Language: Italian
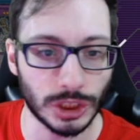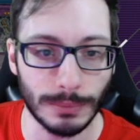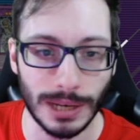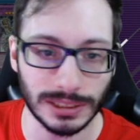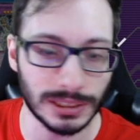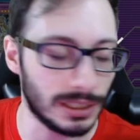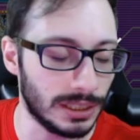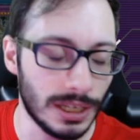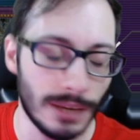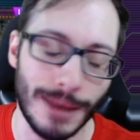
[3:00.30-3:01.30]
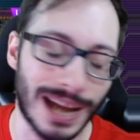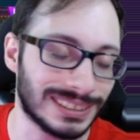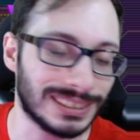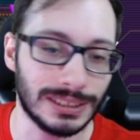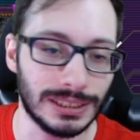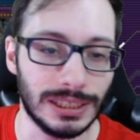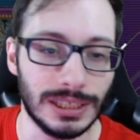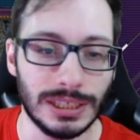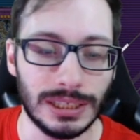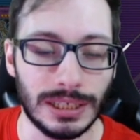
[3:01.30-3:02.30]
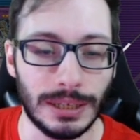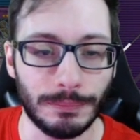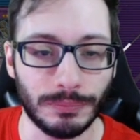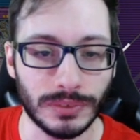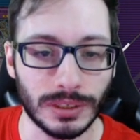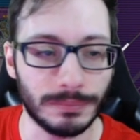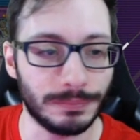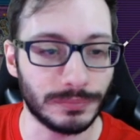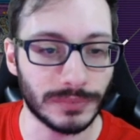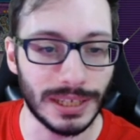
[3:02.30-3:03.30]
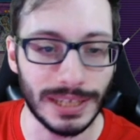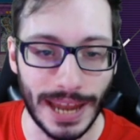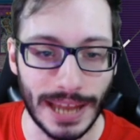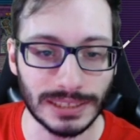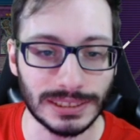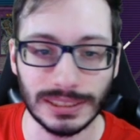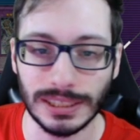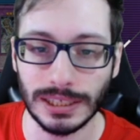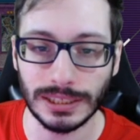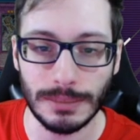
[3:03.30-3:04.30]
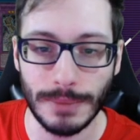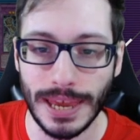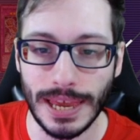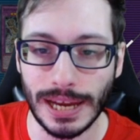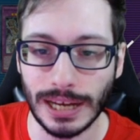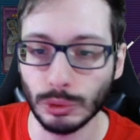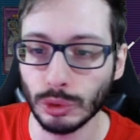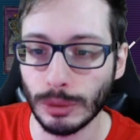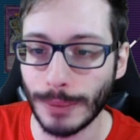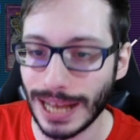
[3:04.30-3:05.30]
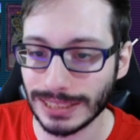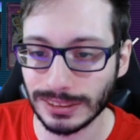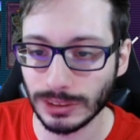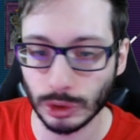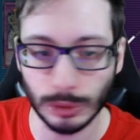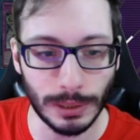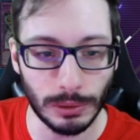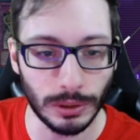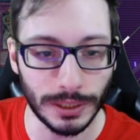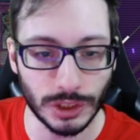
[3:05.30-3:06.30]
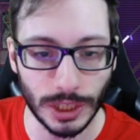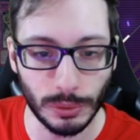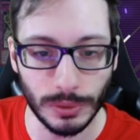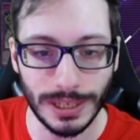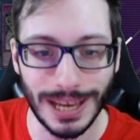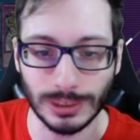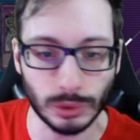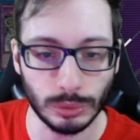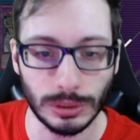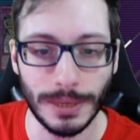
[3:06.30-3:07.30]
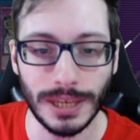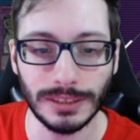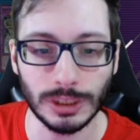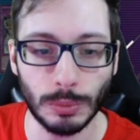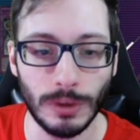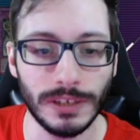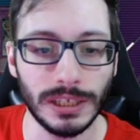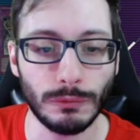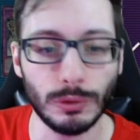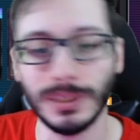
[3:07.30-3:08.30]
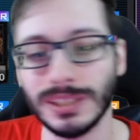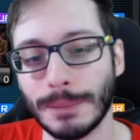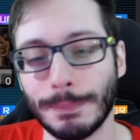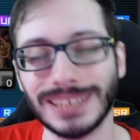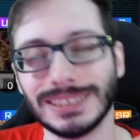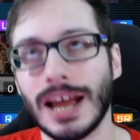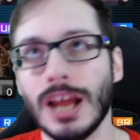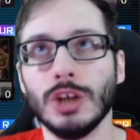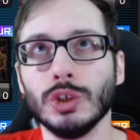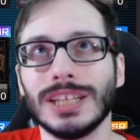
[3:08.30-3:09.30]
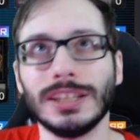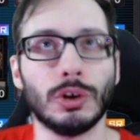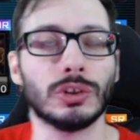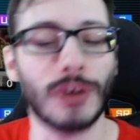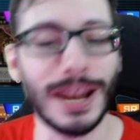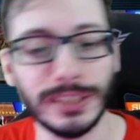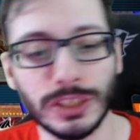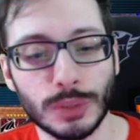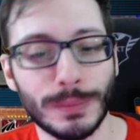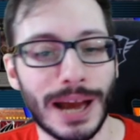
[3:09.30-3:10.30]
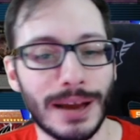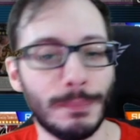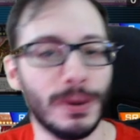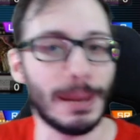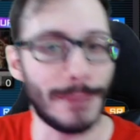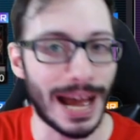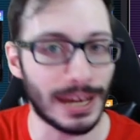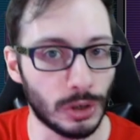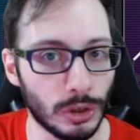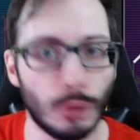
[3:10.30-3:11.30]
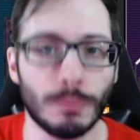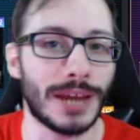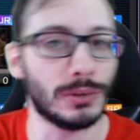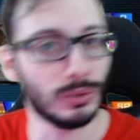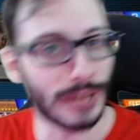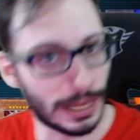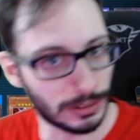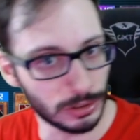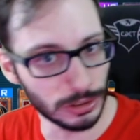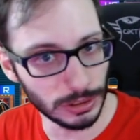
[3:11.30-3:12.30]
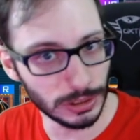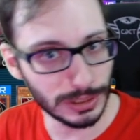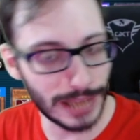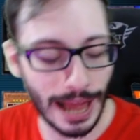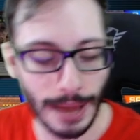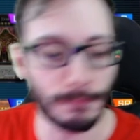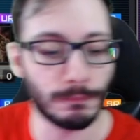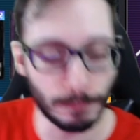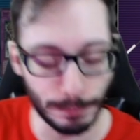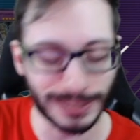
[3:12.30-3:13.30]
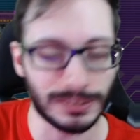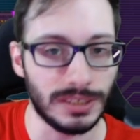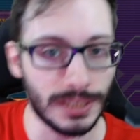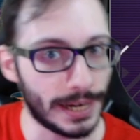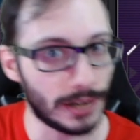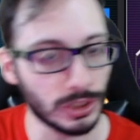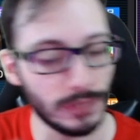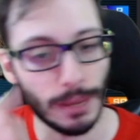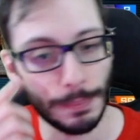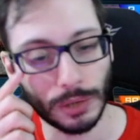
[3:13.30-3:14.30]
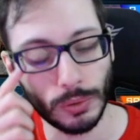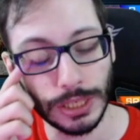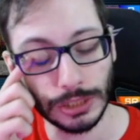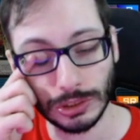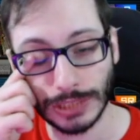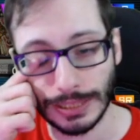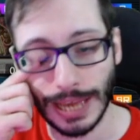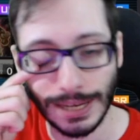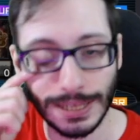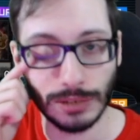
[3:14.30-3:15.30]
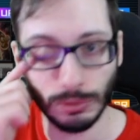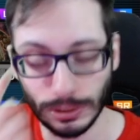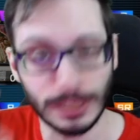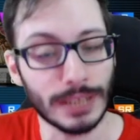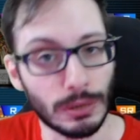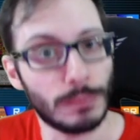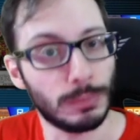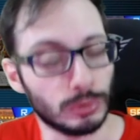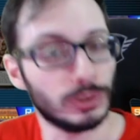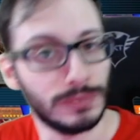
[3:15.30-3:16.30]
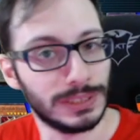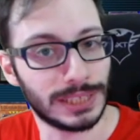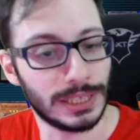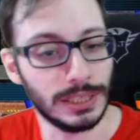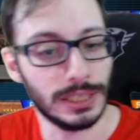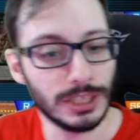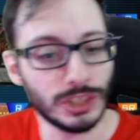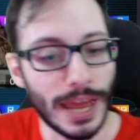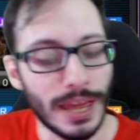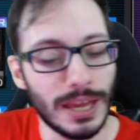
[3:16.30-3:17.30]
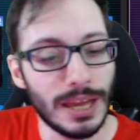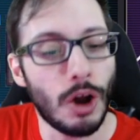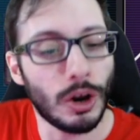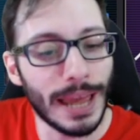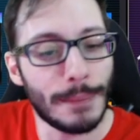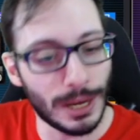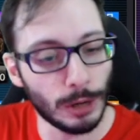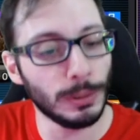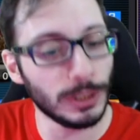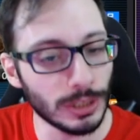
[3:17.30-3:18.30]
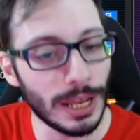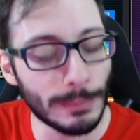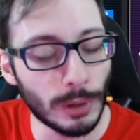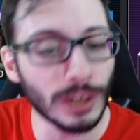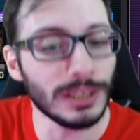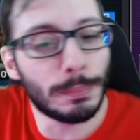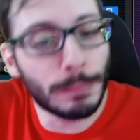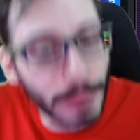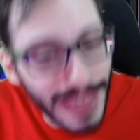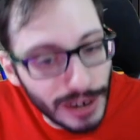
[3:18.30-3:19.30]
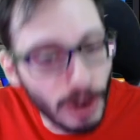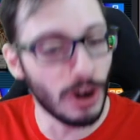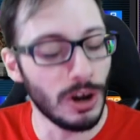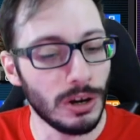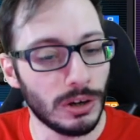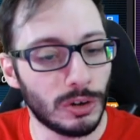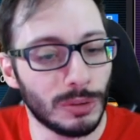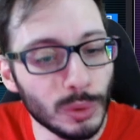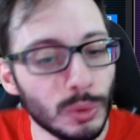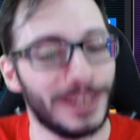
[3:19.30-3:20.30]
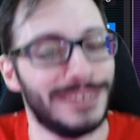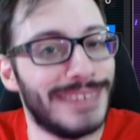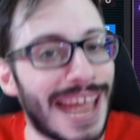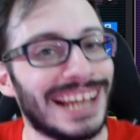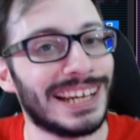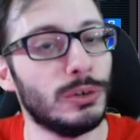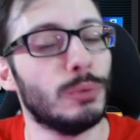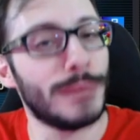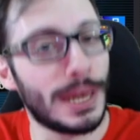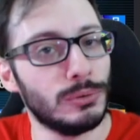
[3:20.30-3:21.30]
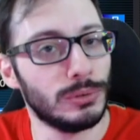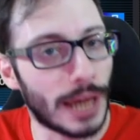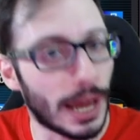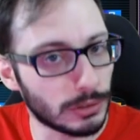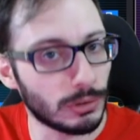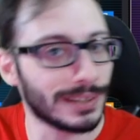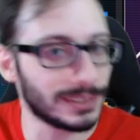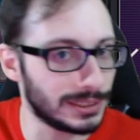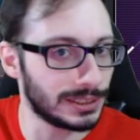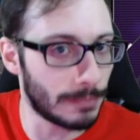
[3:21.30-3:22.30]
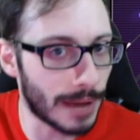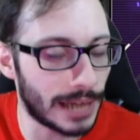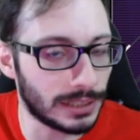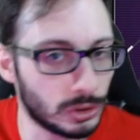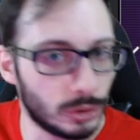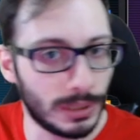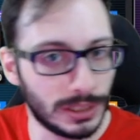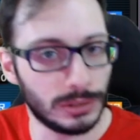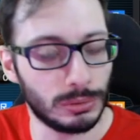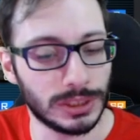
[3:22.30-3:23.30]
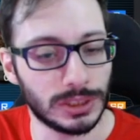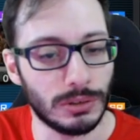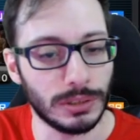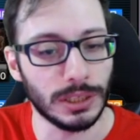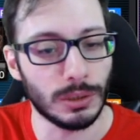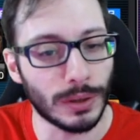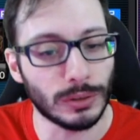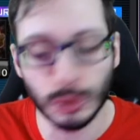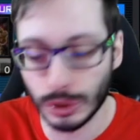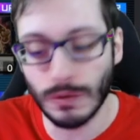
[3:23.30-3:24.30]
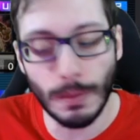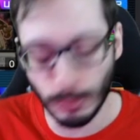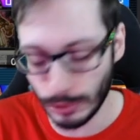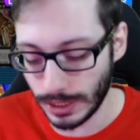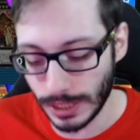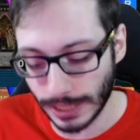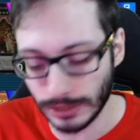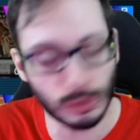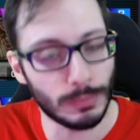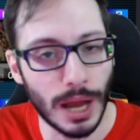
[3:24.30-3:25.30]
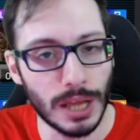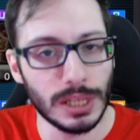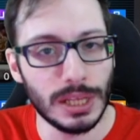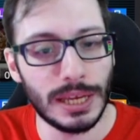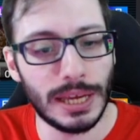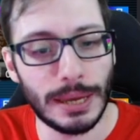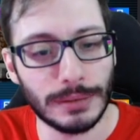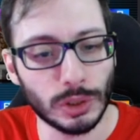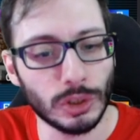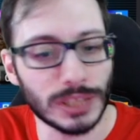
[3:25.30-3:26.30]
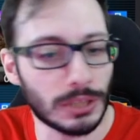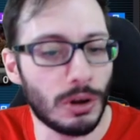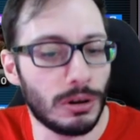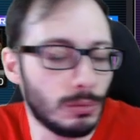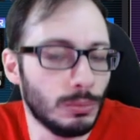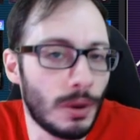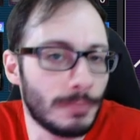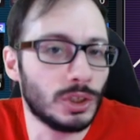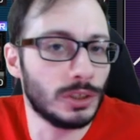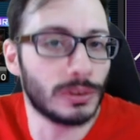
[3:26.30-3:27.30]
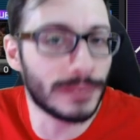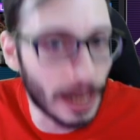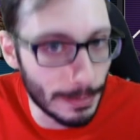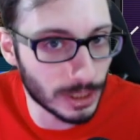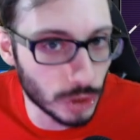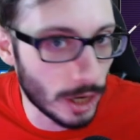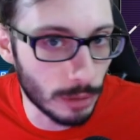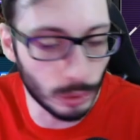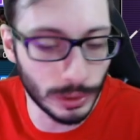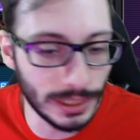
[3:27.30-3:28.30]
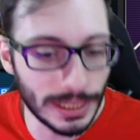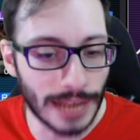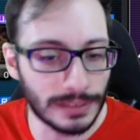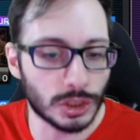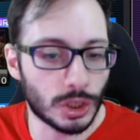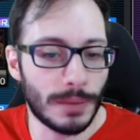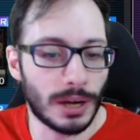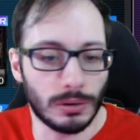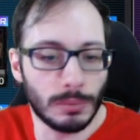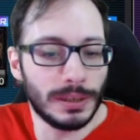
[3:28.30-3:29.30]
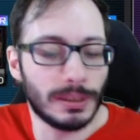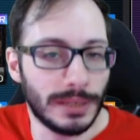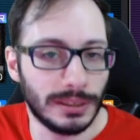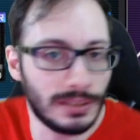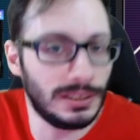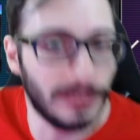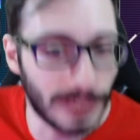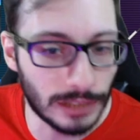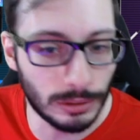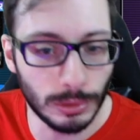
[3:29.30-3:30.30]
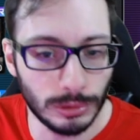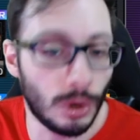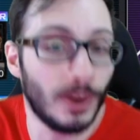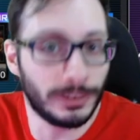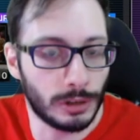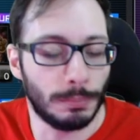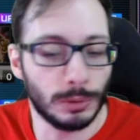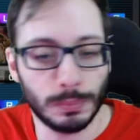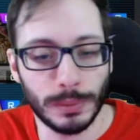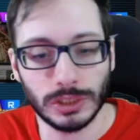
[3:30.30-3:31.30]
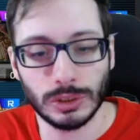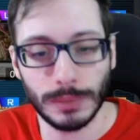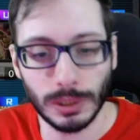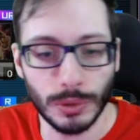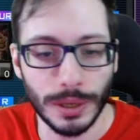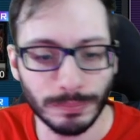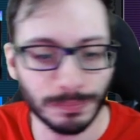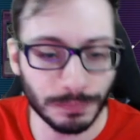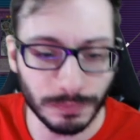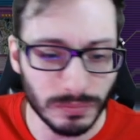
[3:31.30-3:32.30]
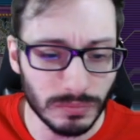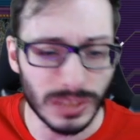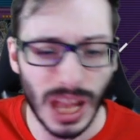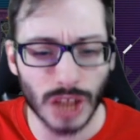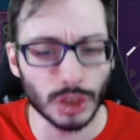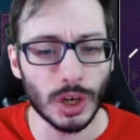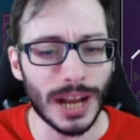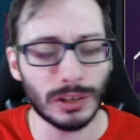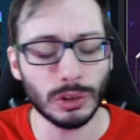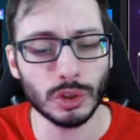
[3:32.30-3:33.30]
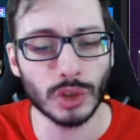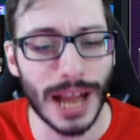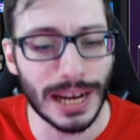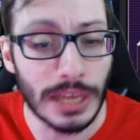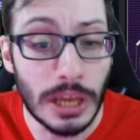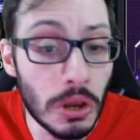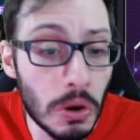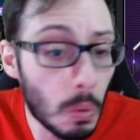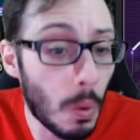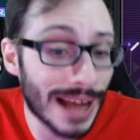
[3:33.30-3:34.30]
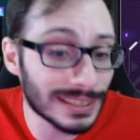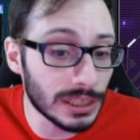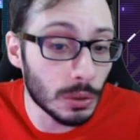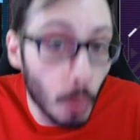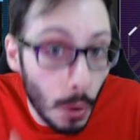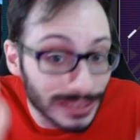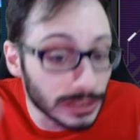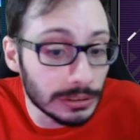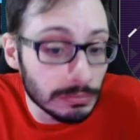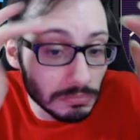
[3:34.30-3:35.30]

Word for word: Max, eh, Must ehm, il Rex, Chimera nera, tutto must, insomma, quello che c'è qui, assolutamente. Spolverine fulmini tempesta, li ho usati contro L, ma poi la mano non mi ha aiutato a partire e così via, per cui sono stati anche inutili da quel punto di vista lì. Cioè, ok, mi hanno pulito delle board, però comunque il deck non mi ha aiutato a sistemare, insomma, le situazioni quando riuscivo a pulire, insomma. Eh, sono stato, comunque mi sono ritrovato alla merce comunque degli Eldritch che mi hanno completamente annientato molto e troppo spesso, per cui giocarli o non giocarli, quasi, quasi,